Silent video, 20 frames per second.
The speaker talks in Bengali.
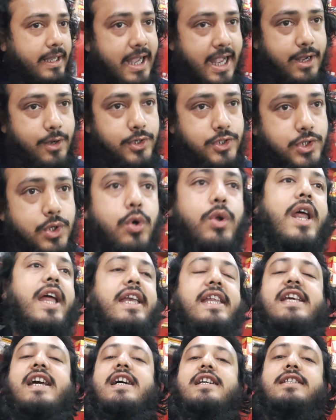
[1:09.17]
কাগজ ঘুরে
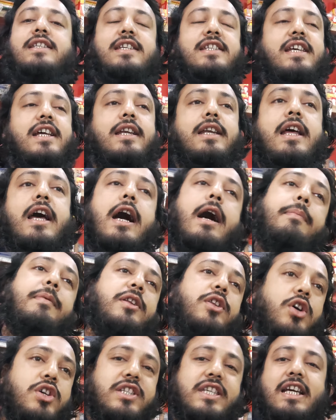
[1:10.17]
নিয়ে আসতেছেন আপনি
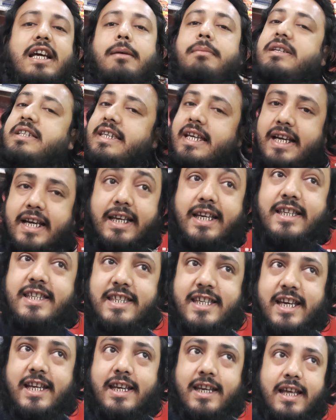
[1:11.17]
দশ টাকা বিশ টাকা
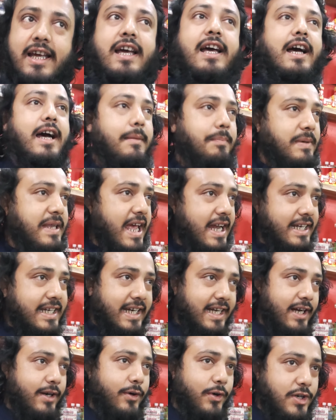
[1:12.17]
নিচ্ছেন আপনি এক
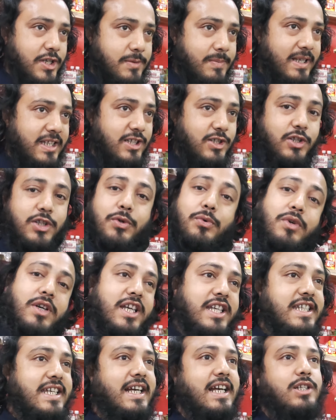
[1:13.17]
টাকা খরচ বাদে যদি
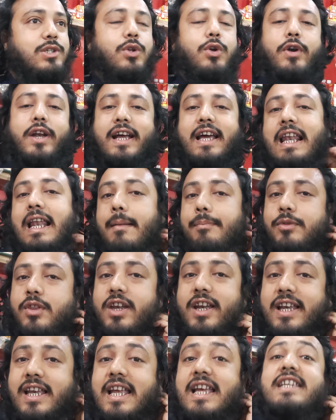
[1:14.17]
উনিশ টাকা ষোলো টাকা লাভ
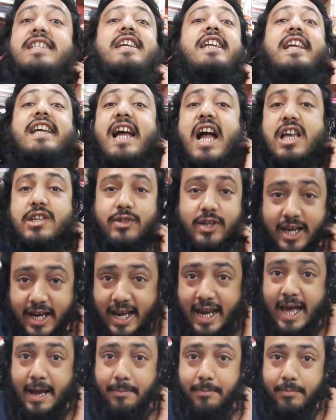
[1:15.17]
ধরেন সেটা কি আসলে
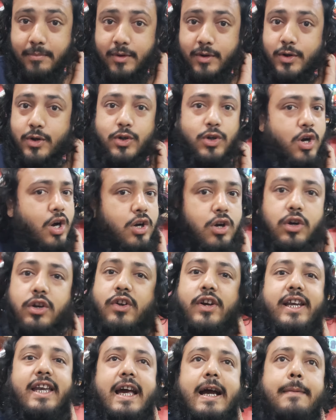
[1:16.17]
লাভ
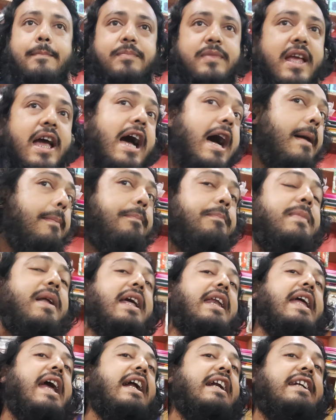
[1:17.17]
কখনোই না
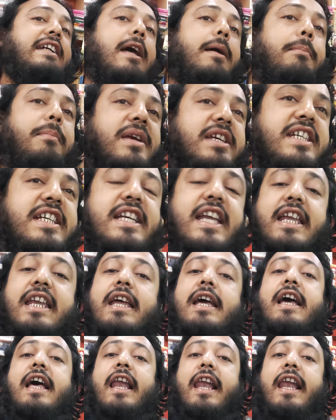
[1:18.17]
আপনার একটা মেশিনের